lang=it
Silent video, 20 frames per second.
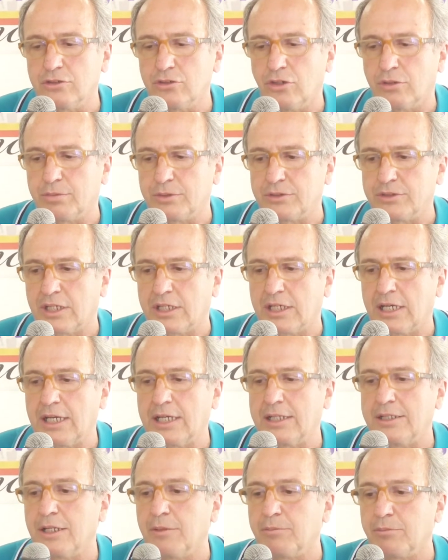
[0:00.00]

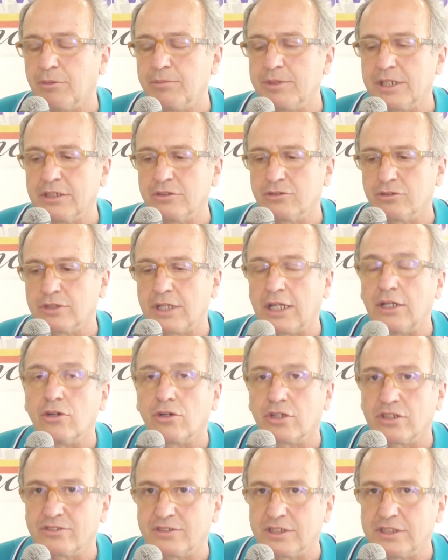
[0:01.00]
dopodiché nel pomeriggio dalle
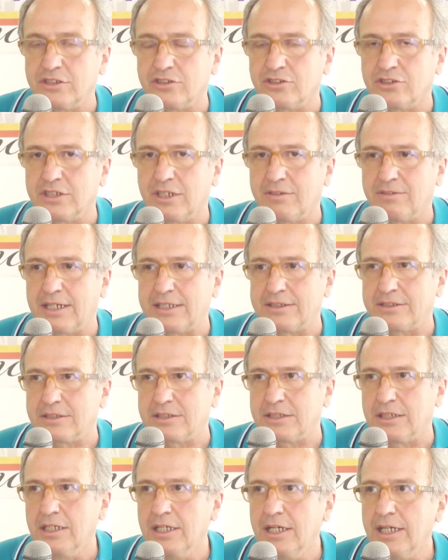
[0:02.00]
ore 16 in
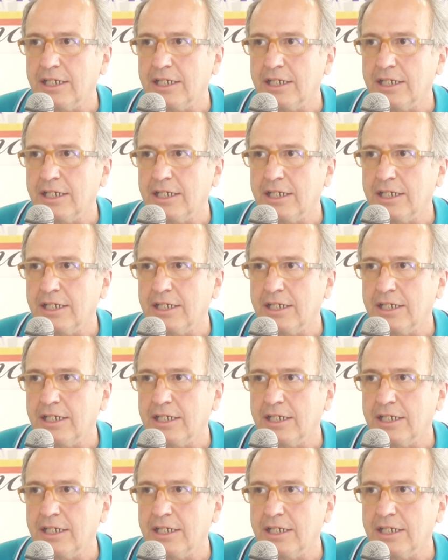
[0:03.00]
avanti